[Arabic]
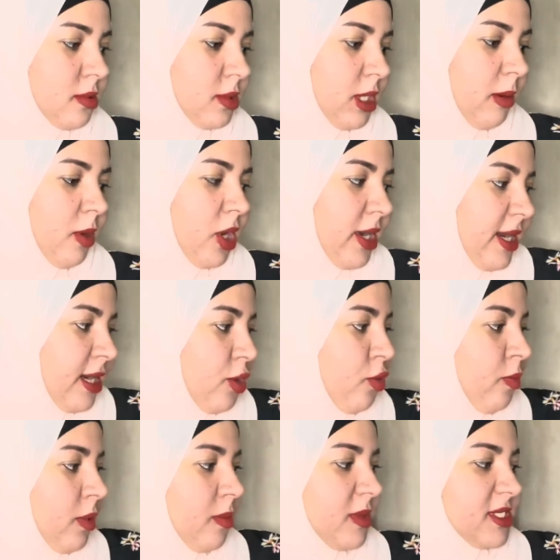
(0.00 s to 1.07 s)
طبعا انا
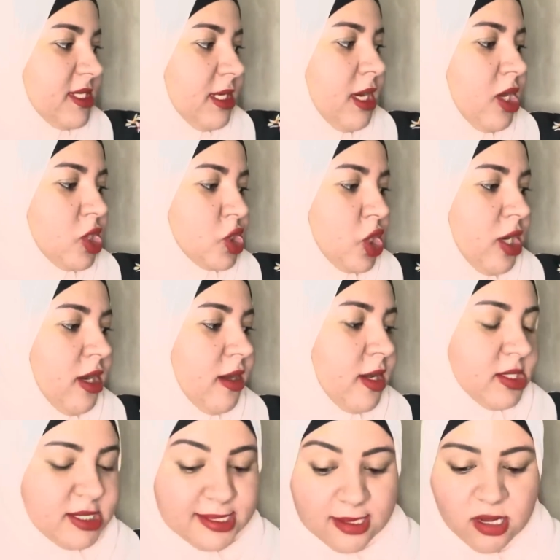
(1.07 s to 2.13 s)
ام مصريه
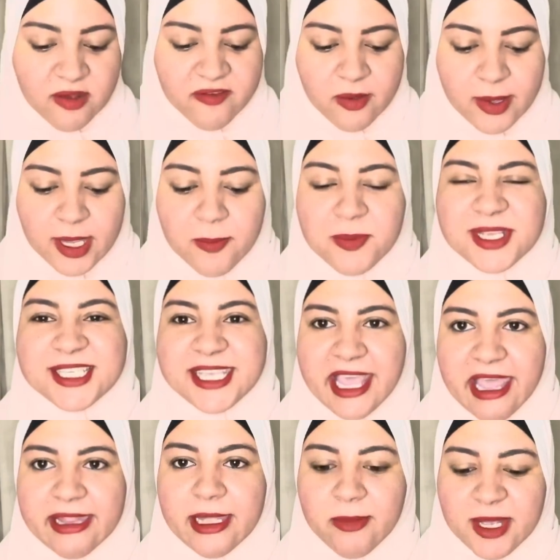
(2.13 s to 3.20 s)
اصيله فبجيب
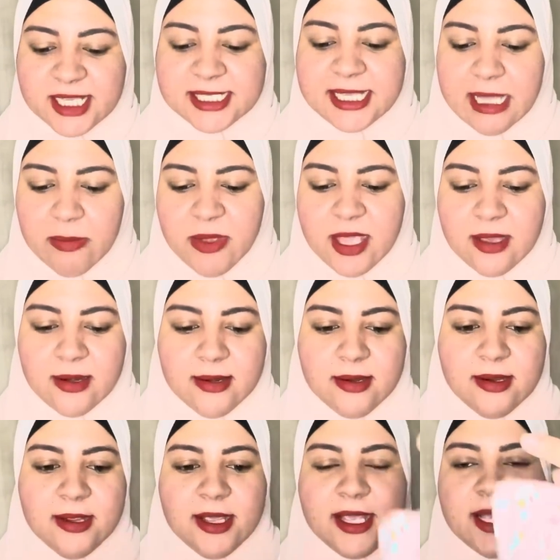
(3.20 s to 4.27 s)
بزياده مقاس كبير
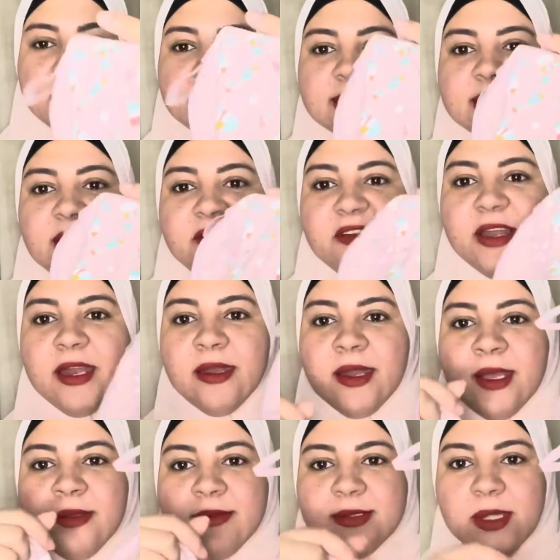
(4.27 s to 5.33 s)
دي
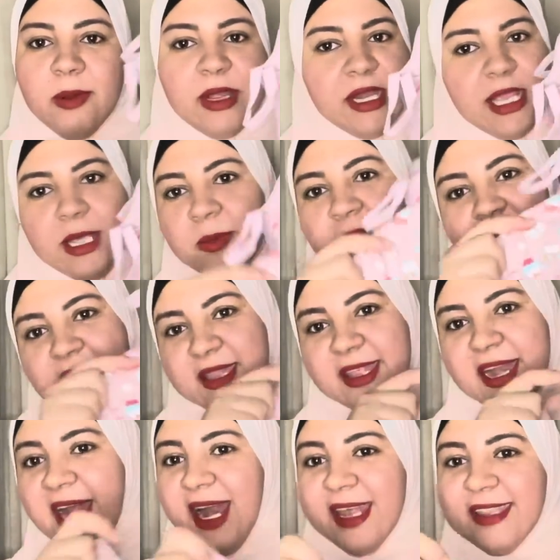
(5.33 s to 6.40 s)
الفلنه طبعا هي كبيره جدا
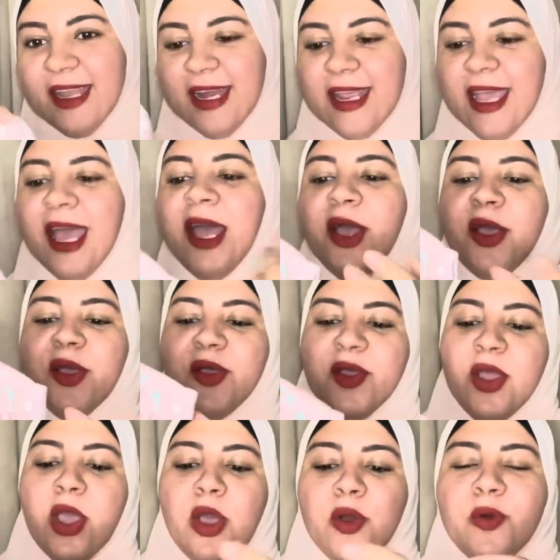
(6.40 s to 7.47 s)
على تاليه
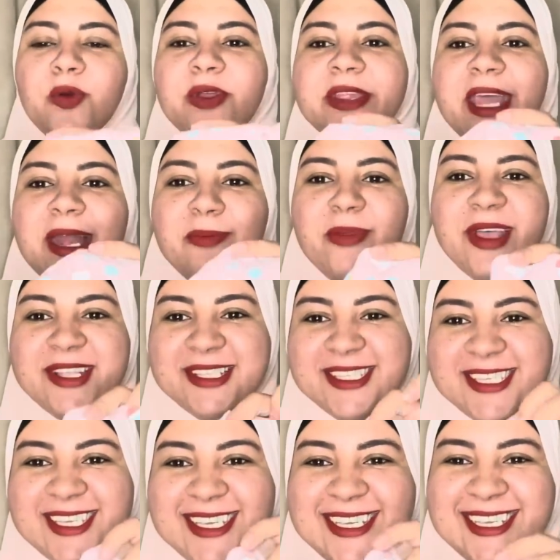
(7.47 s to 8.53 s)
وده
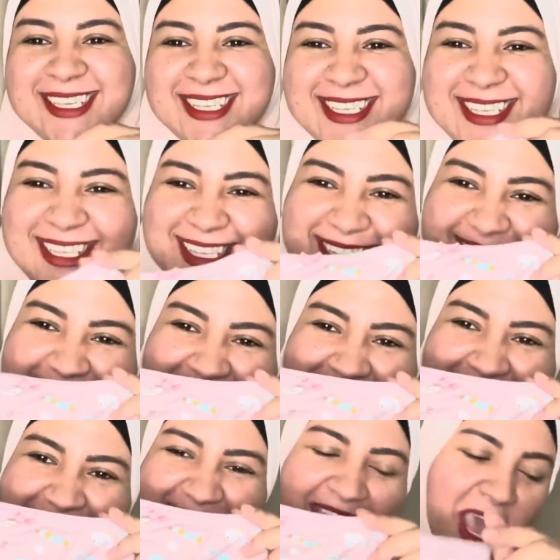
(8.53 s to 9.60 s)
البنتي
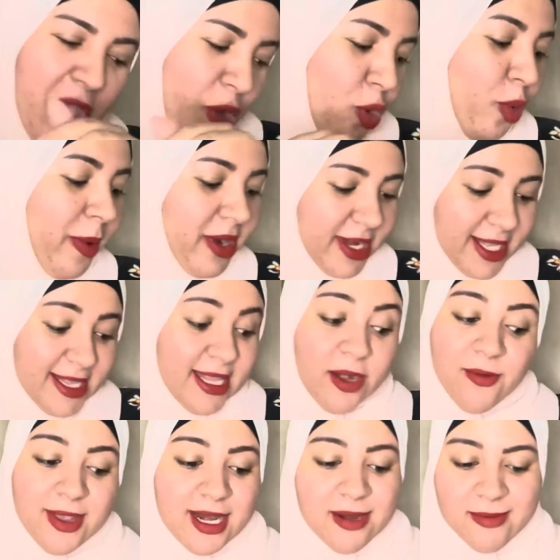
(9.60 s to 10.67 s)
كبار
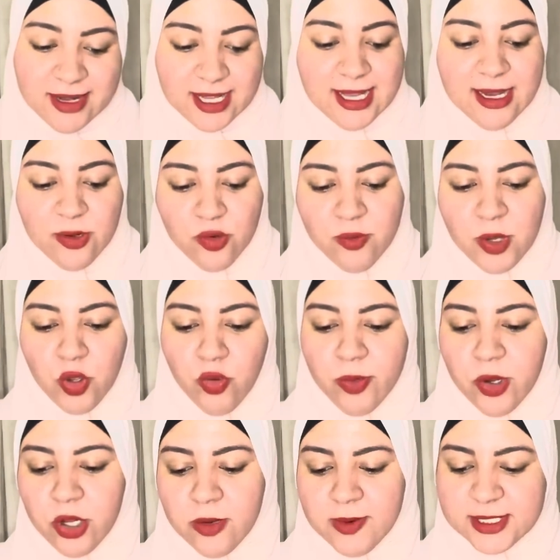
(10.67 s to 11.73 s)
جدا واحلام قالت لي ان هما
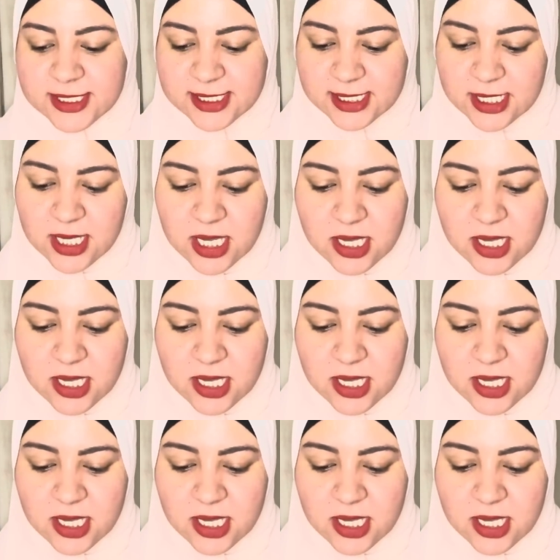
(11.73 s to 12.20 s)
كبار بس